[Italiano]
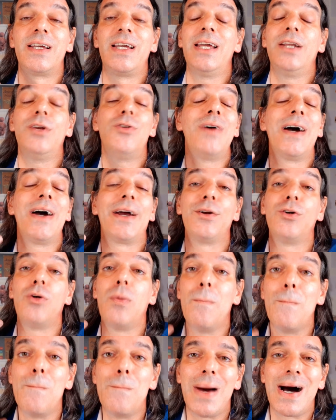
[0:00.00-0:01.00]
che non hanno
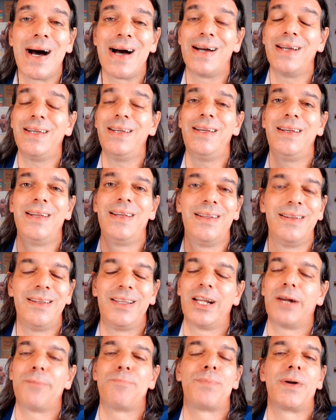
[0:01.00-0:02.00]
mai
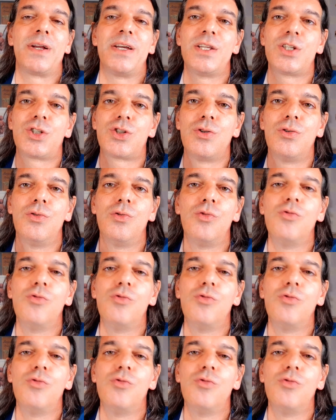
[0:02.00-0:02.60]
intrapreso